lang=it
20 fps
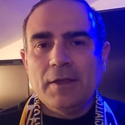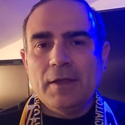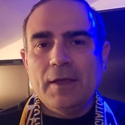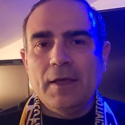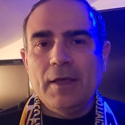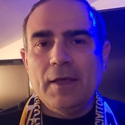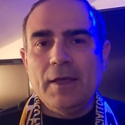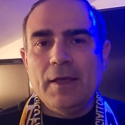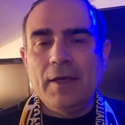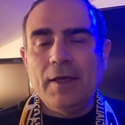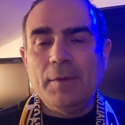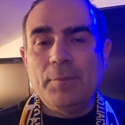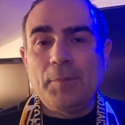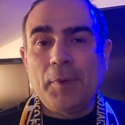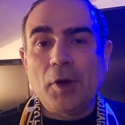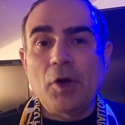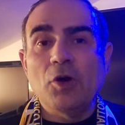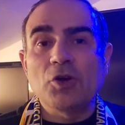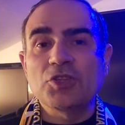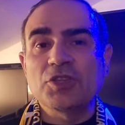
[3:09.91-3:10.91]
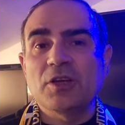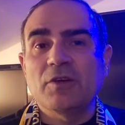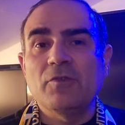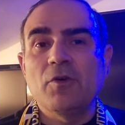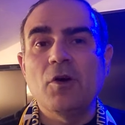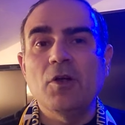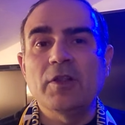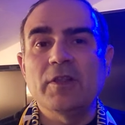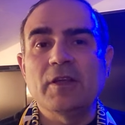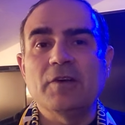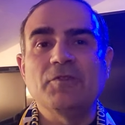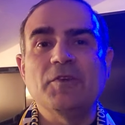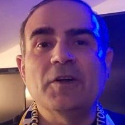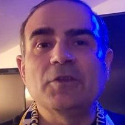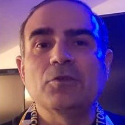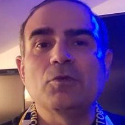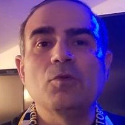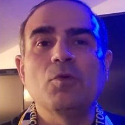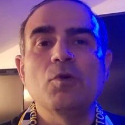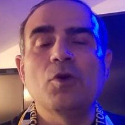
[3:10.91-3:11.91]
eh, però stavolta ha
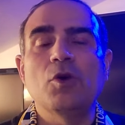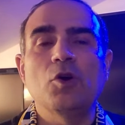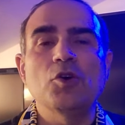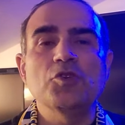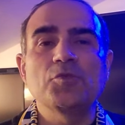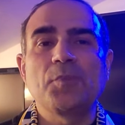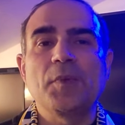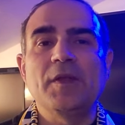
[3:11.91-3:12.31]
fatto un cross